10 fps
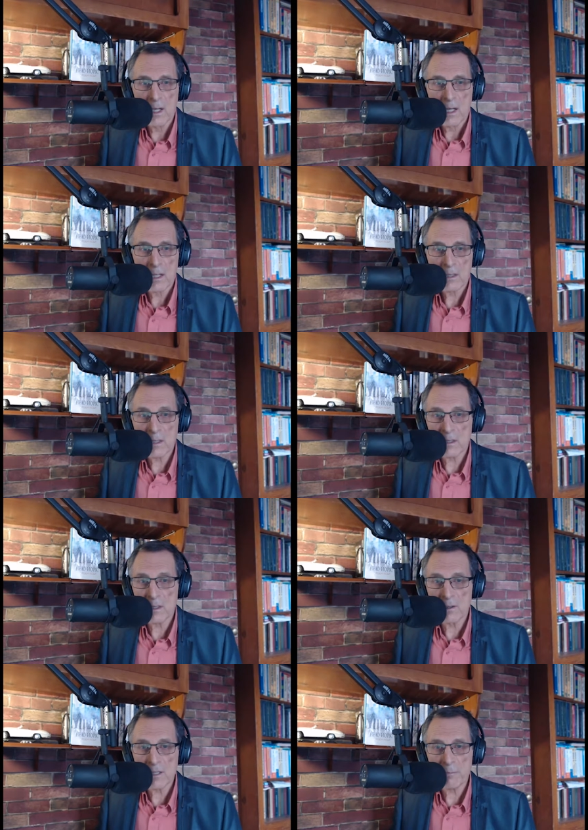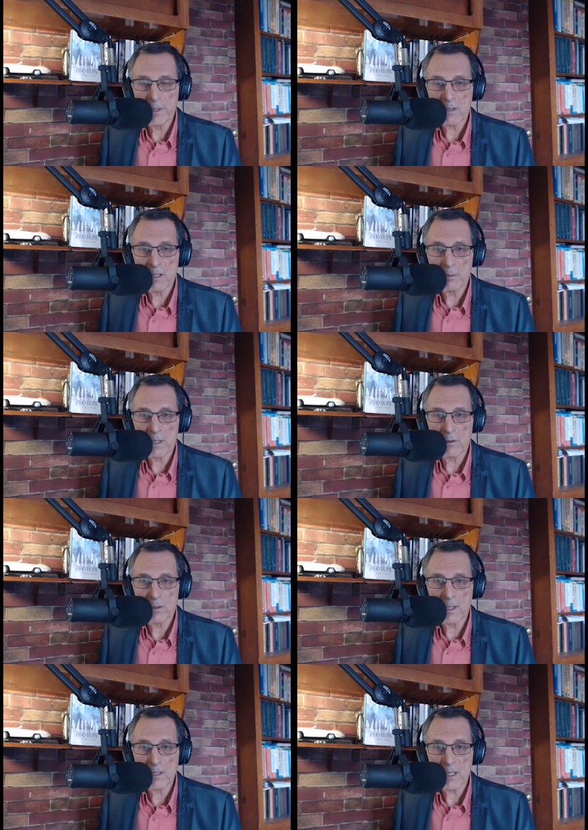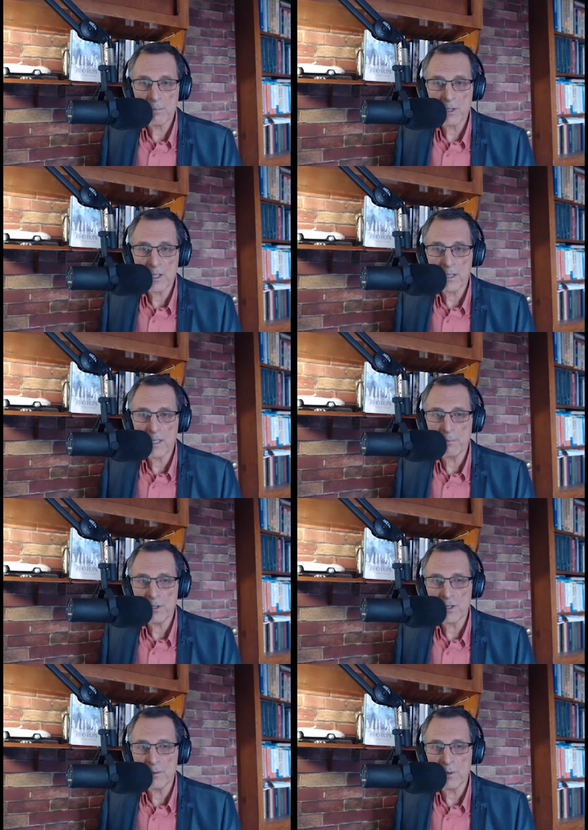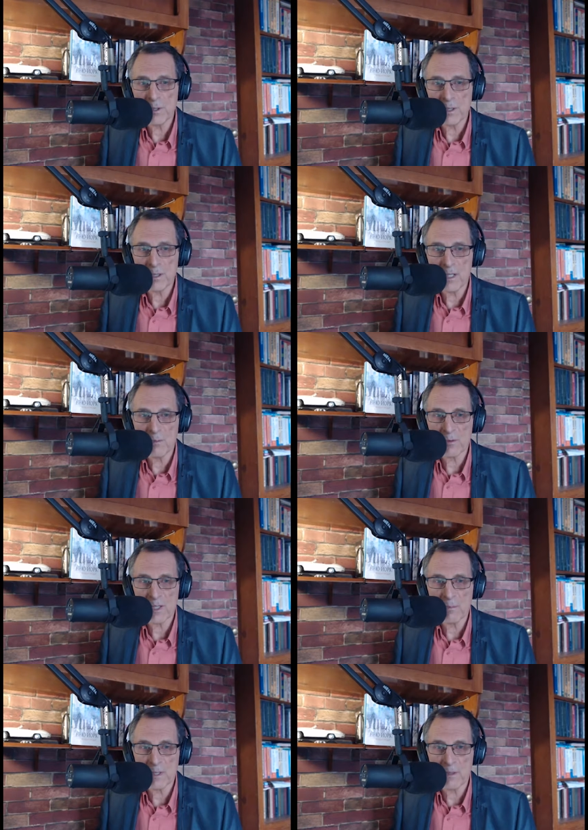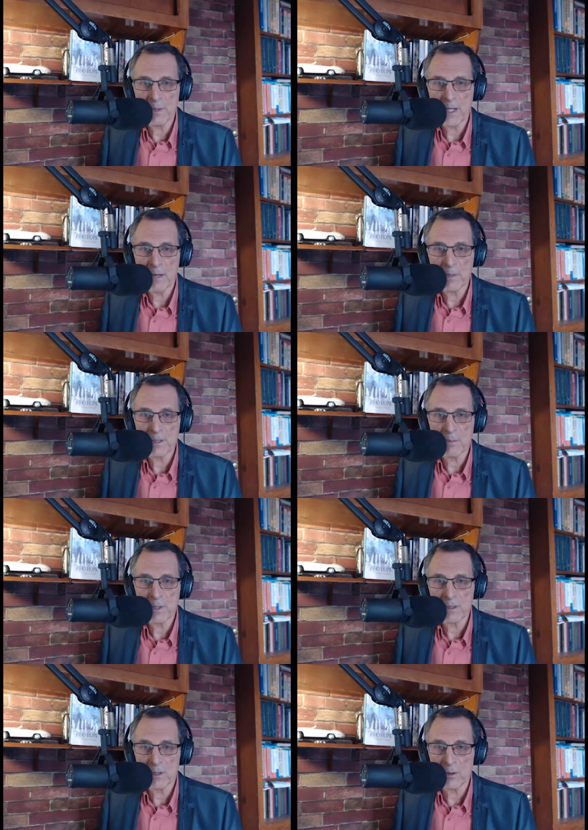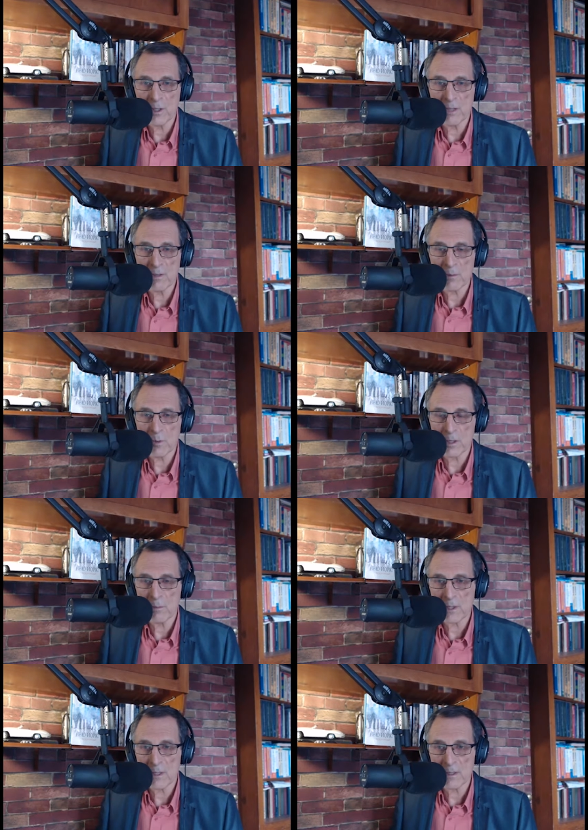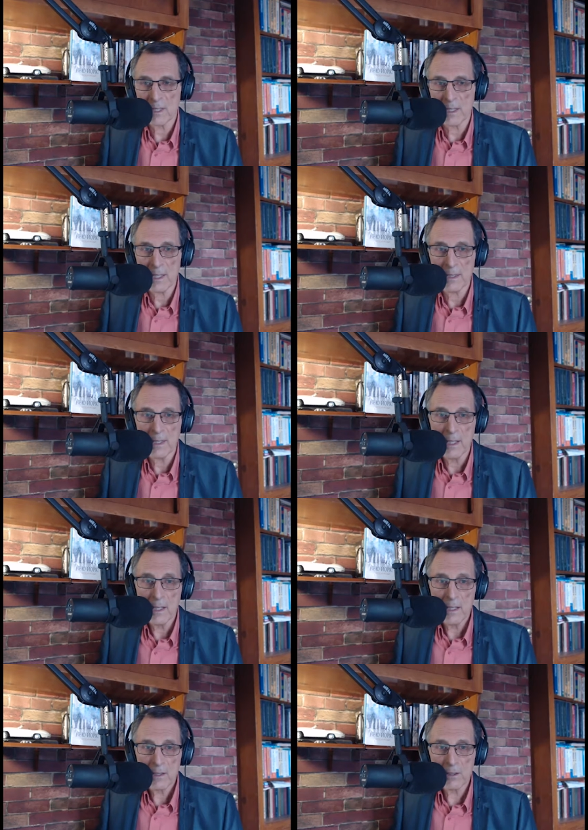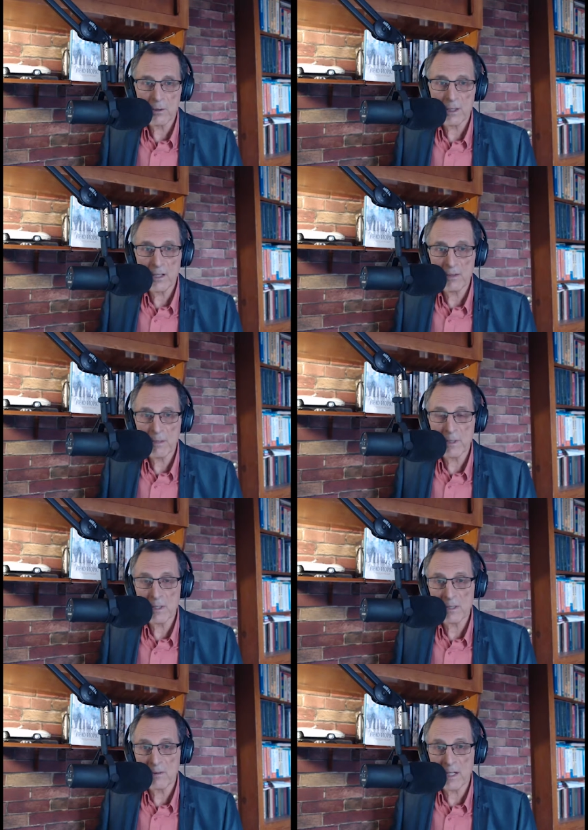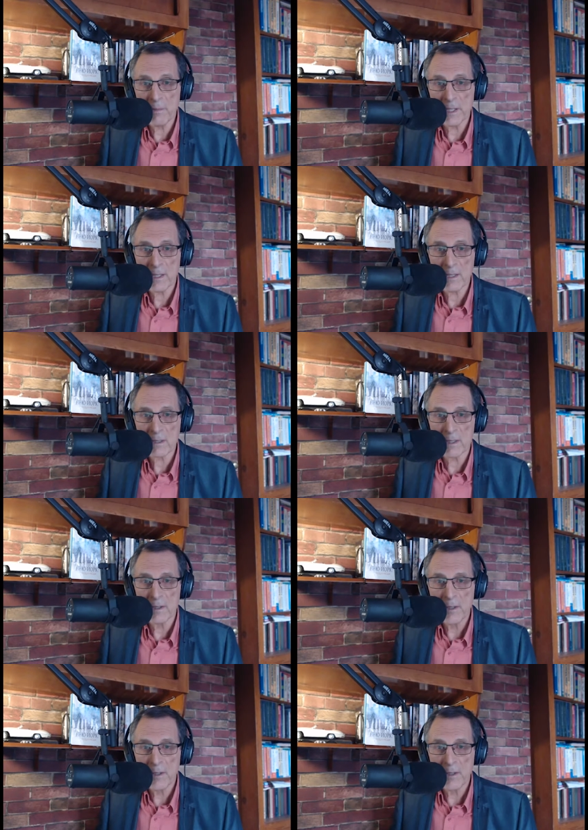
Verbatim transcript: Где родилось первое пароходное сообщение и почему систему взаимозаменяемости, без которой невозможно машиностроение, долгое время называли американской?